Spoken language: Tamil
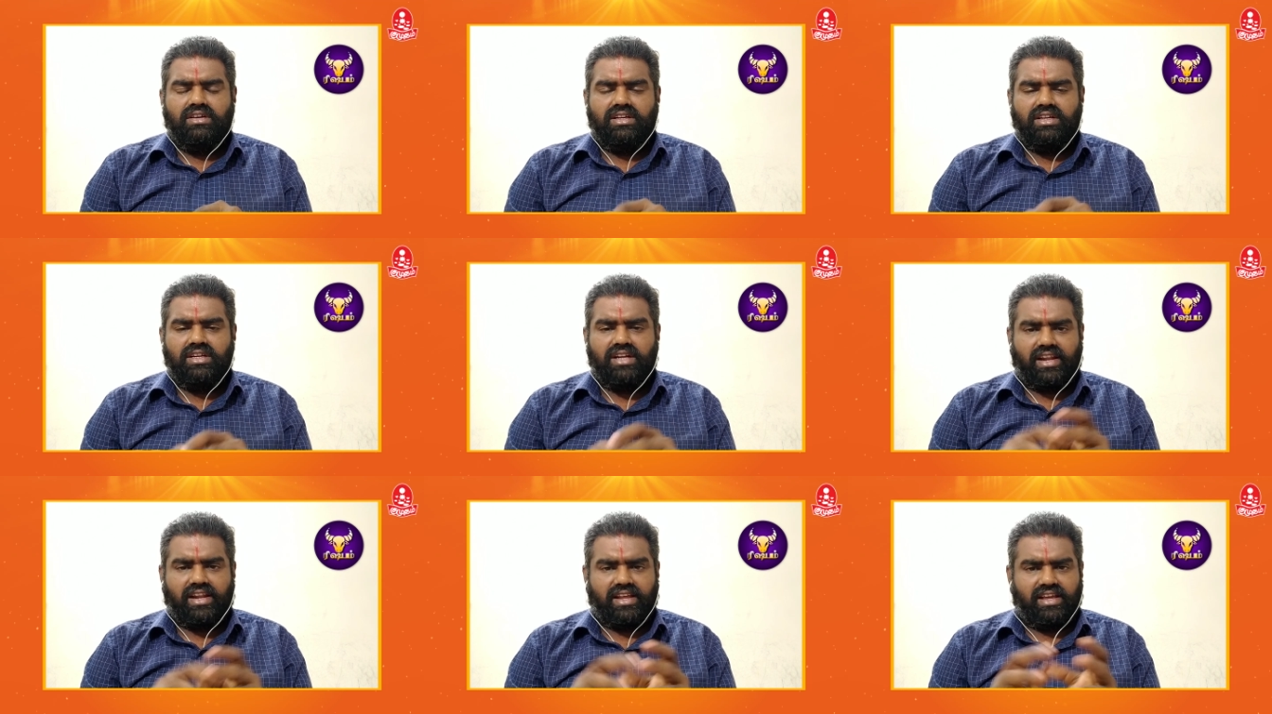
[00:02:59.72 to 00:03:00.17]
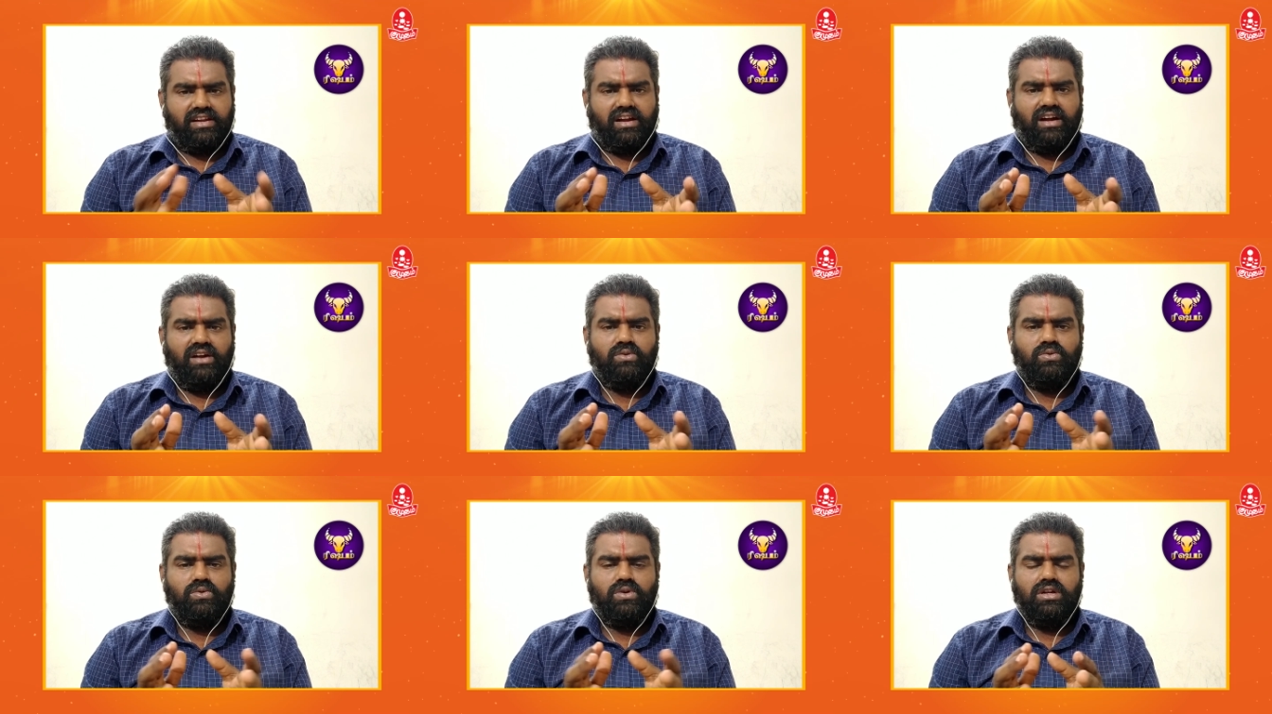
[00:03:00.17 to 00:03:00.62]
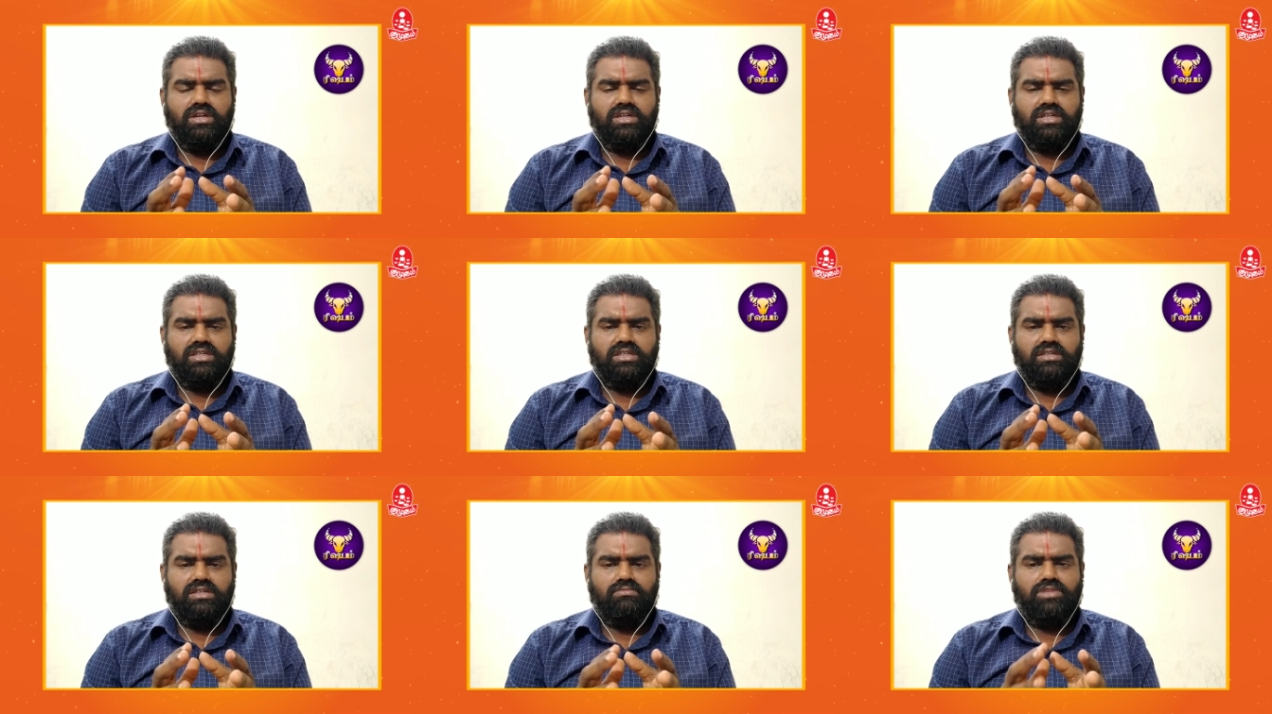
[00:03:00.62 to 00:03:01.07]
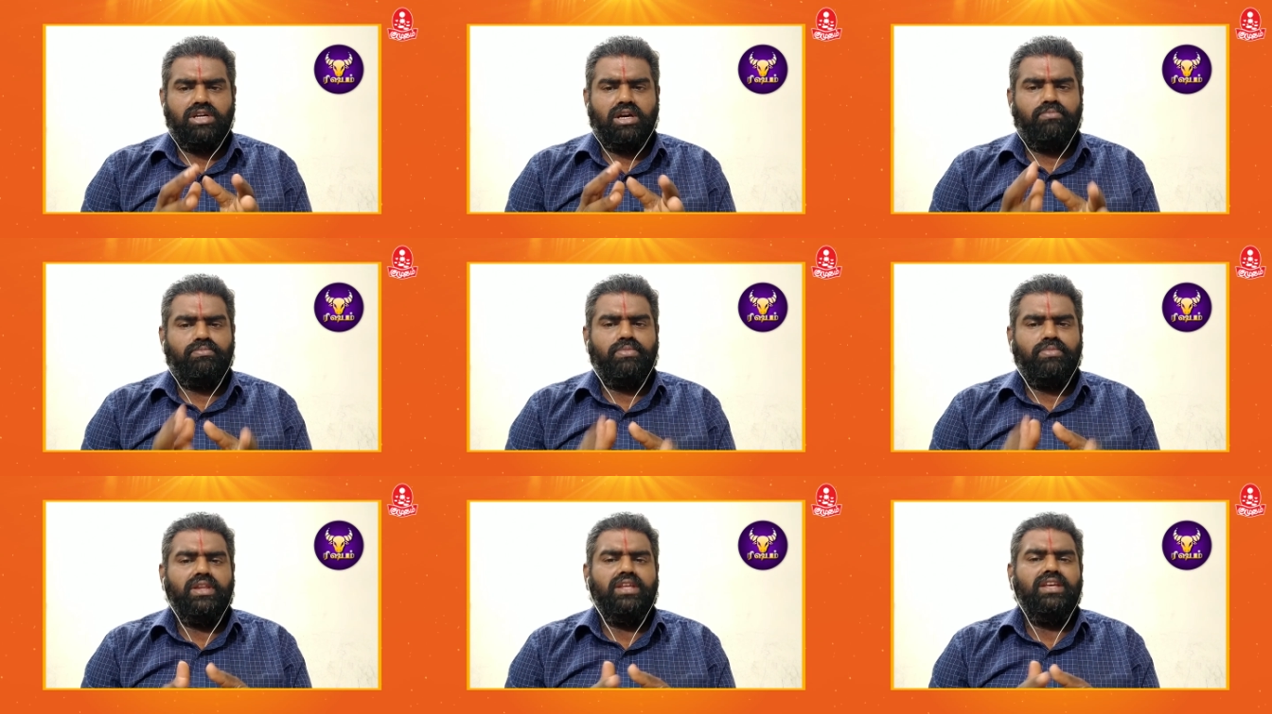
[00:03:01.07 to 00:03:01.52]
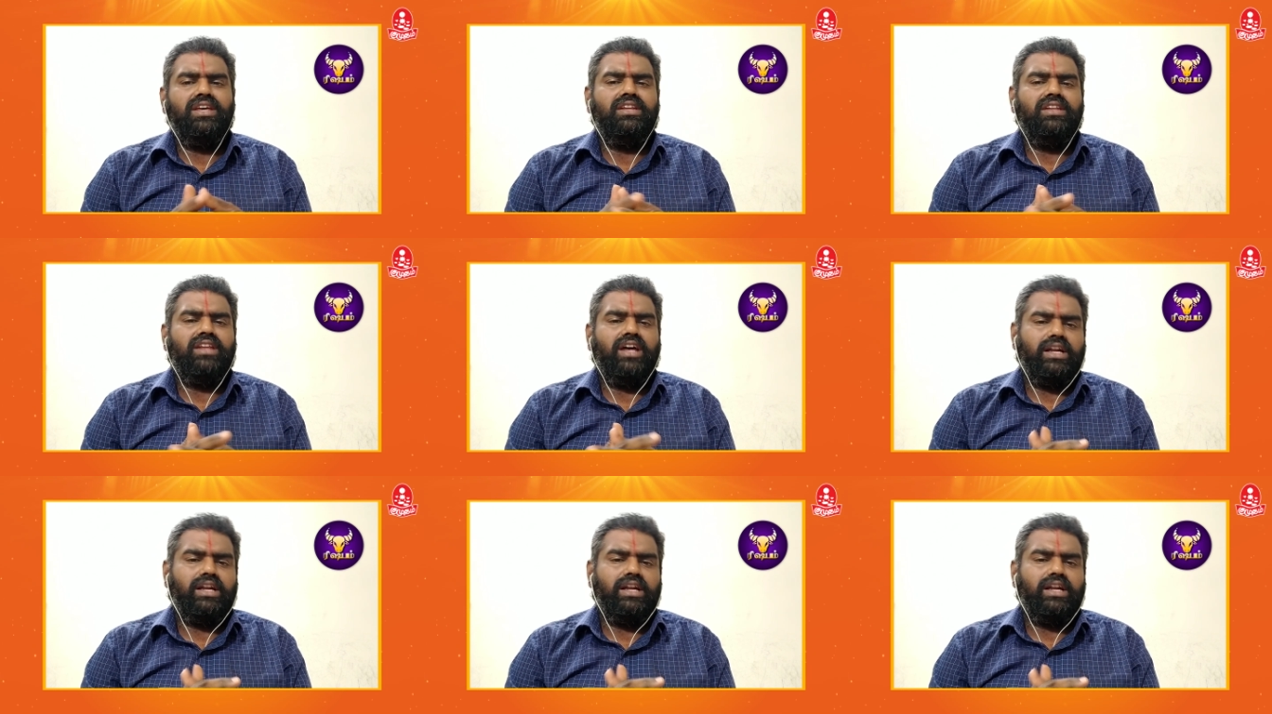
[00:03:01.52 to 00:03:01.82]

இன்றைய நாள் உங்களுக்கு மிகப்பெரிய